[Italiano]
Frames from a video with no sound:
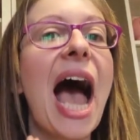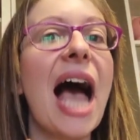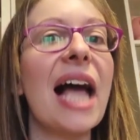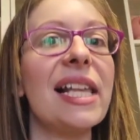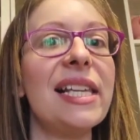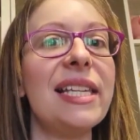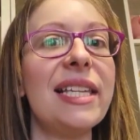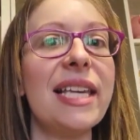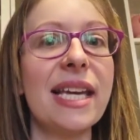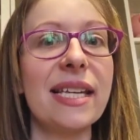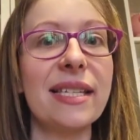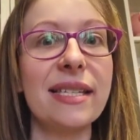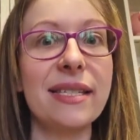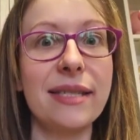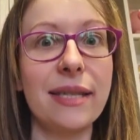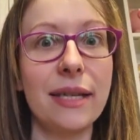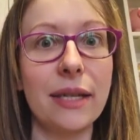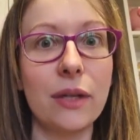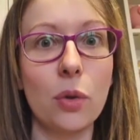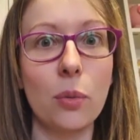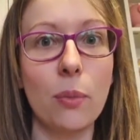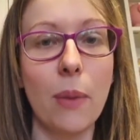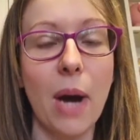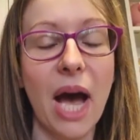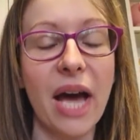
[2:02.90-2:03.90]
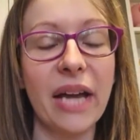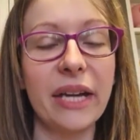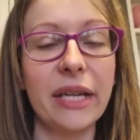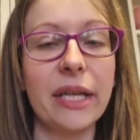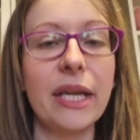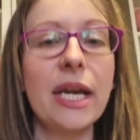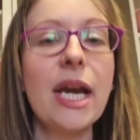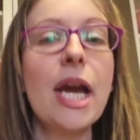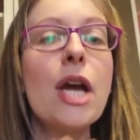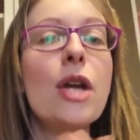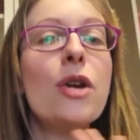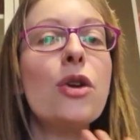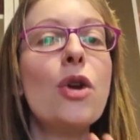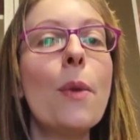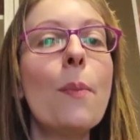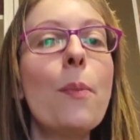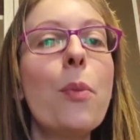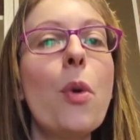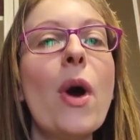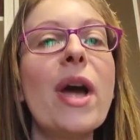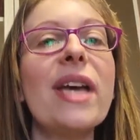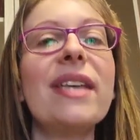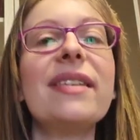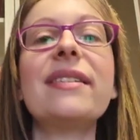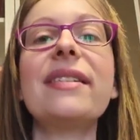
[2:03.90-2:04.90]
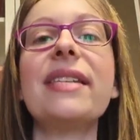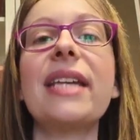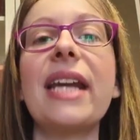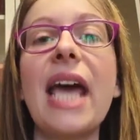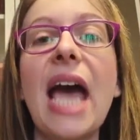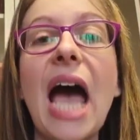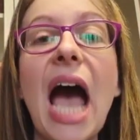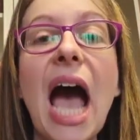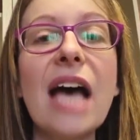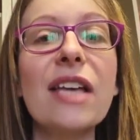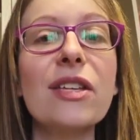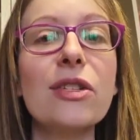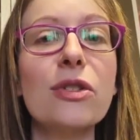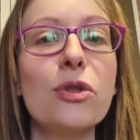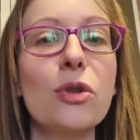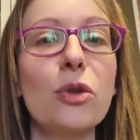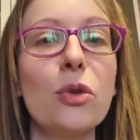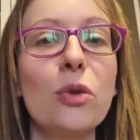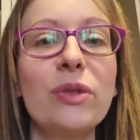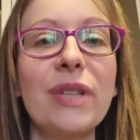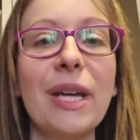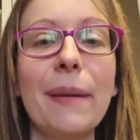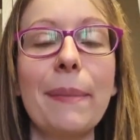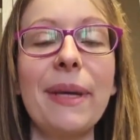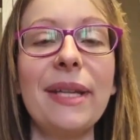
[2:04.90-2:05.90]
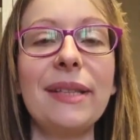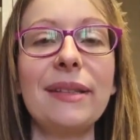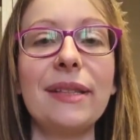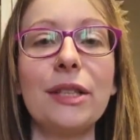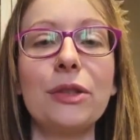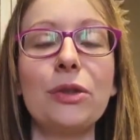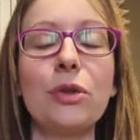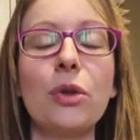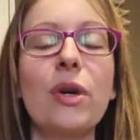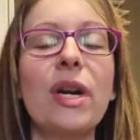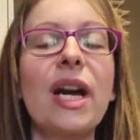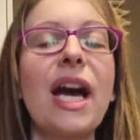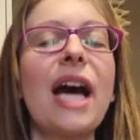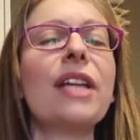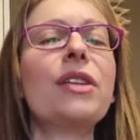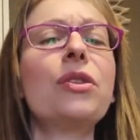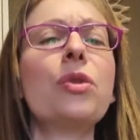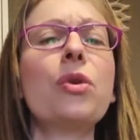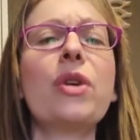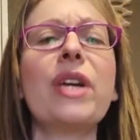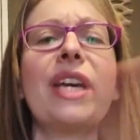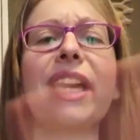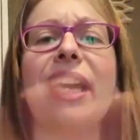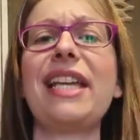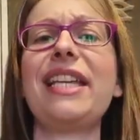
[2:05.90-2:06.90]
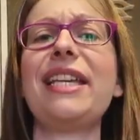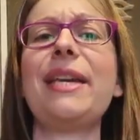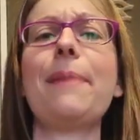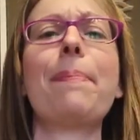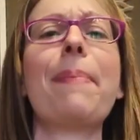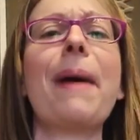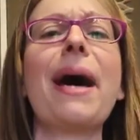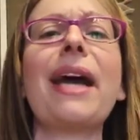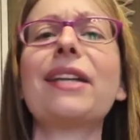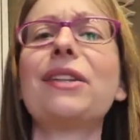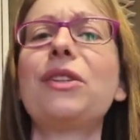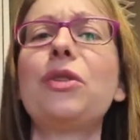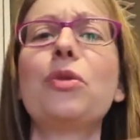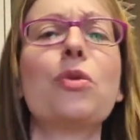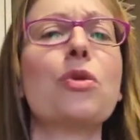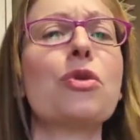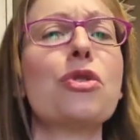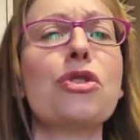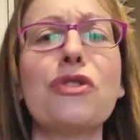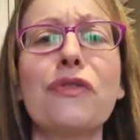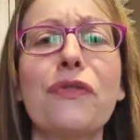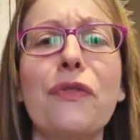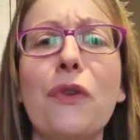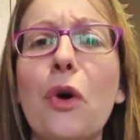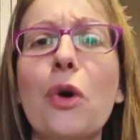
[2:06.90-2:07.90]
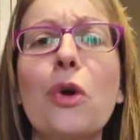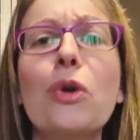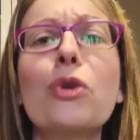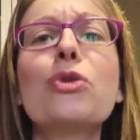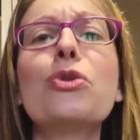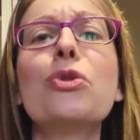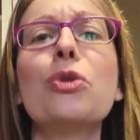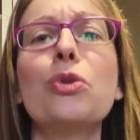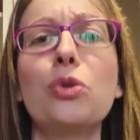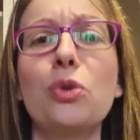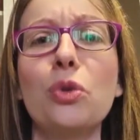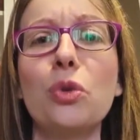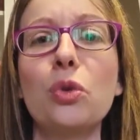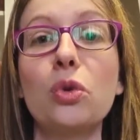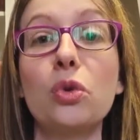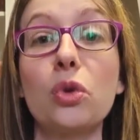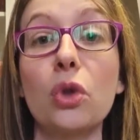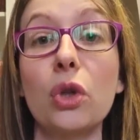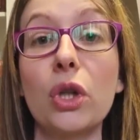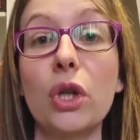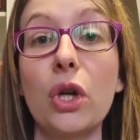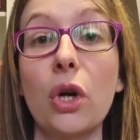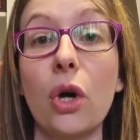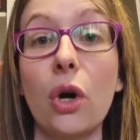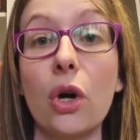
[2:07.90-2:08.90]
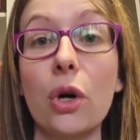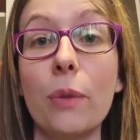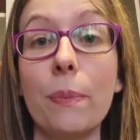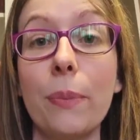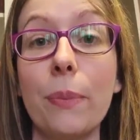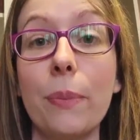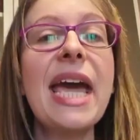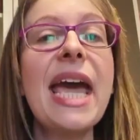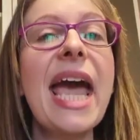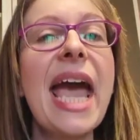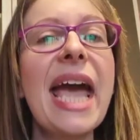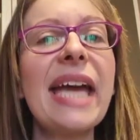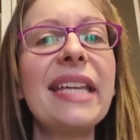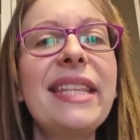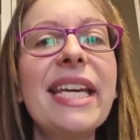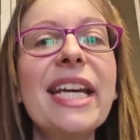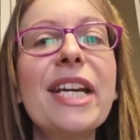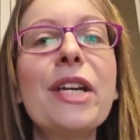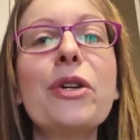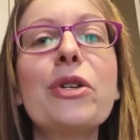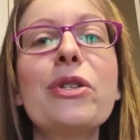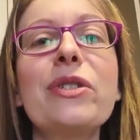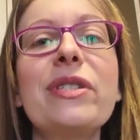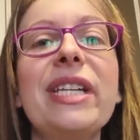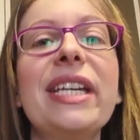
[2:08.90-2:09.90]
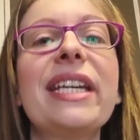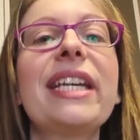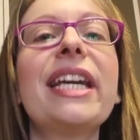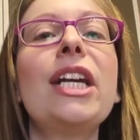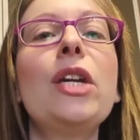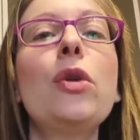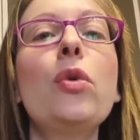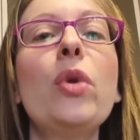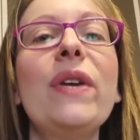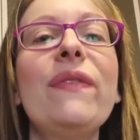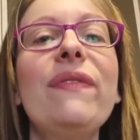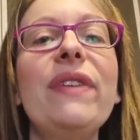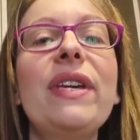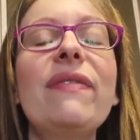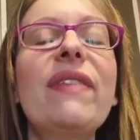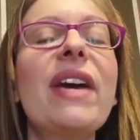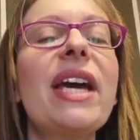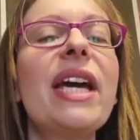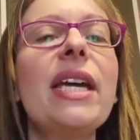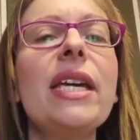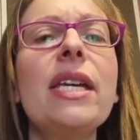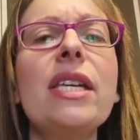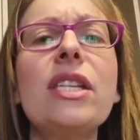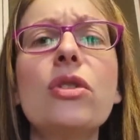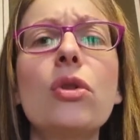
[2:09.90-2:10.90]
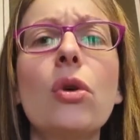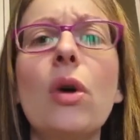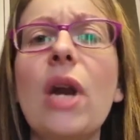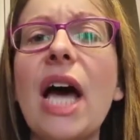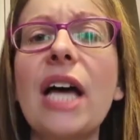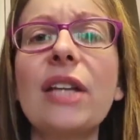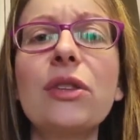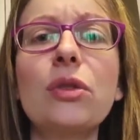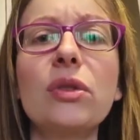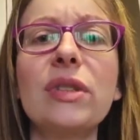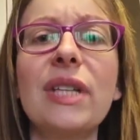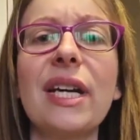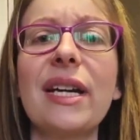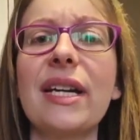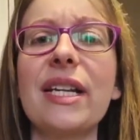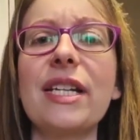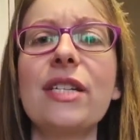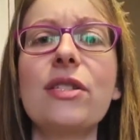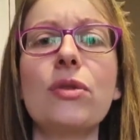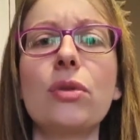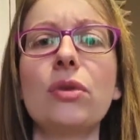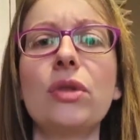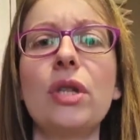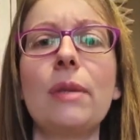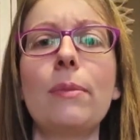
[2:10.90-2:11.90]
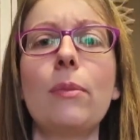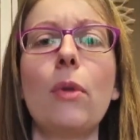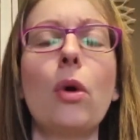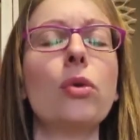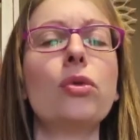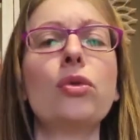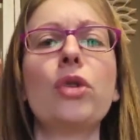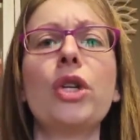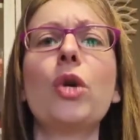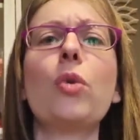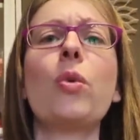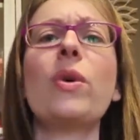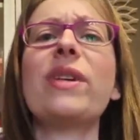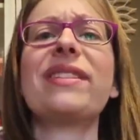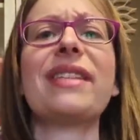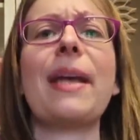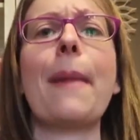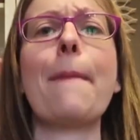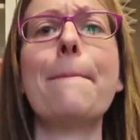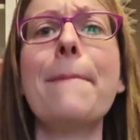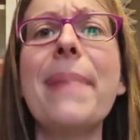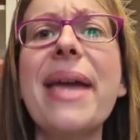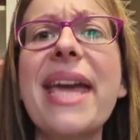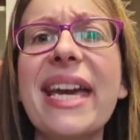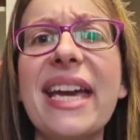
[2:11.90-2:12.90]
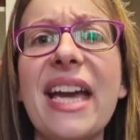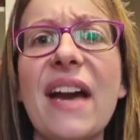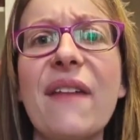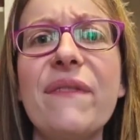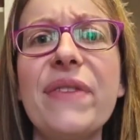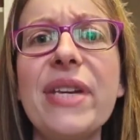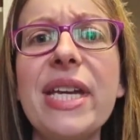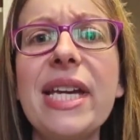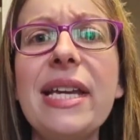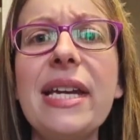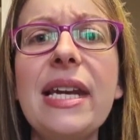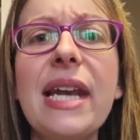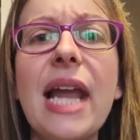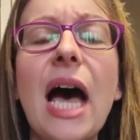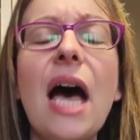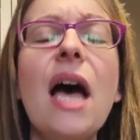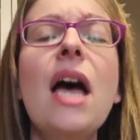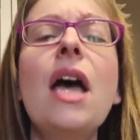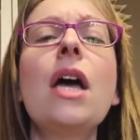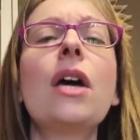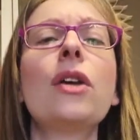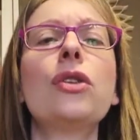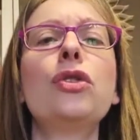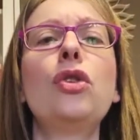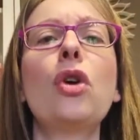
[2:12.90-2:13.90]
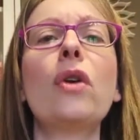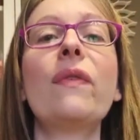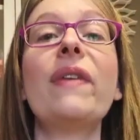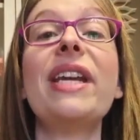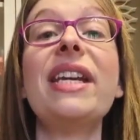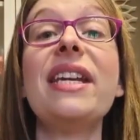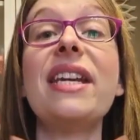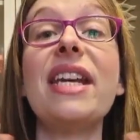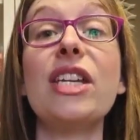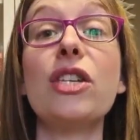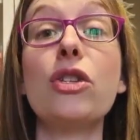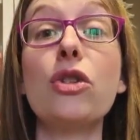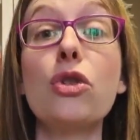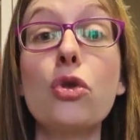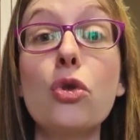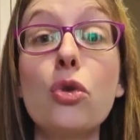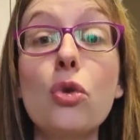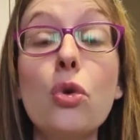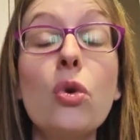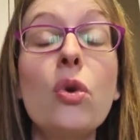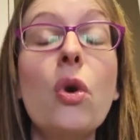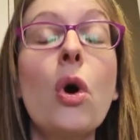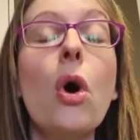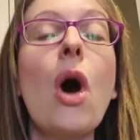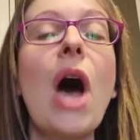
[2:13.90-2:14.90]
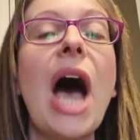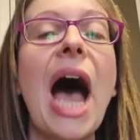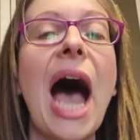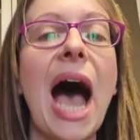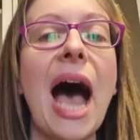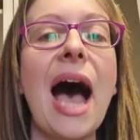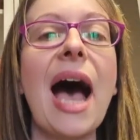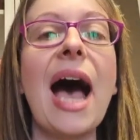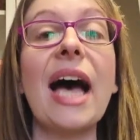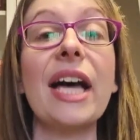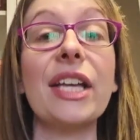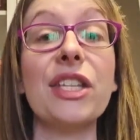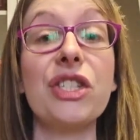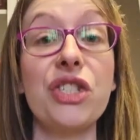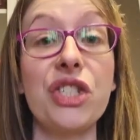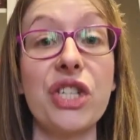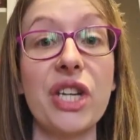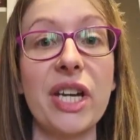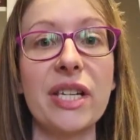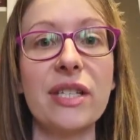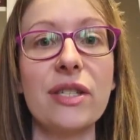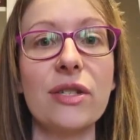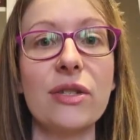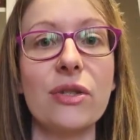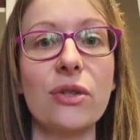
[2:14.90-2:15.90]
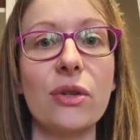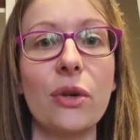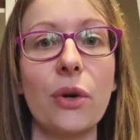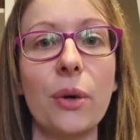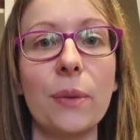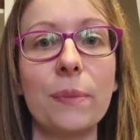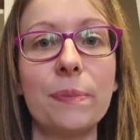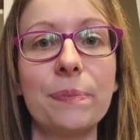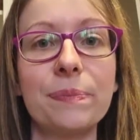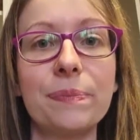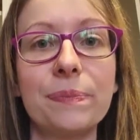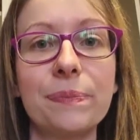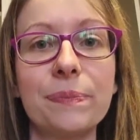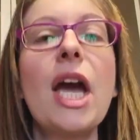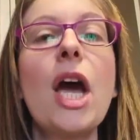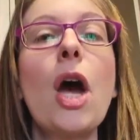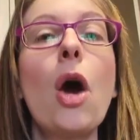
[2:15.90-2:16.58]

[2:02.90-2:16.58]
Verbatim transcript: agli esseri umani, non può essere assolutamente toccato che gli parte uno sfogo su tutto il corpo. Ed è così che lui vive isolato dal resto del mondo, in questa mega villa dove nessuno ha accesso.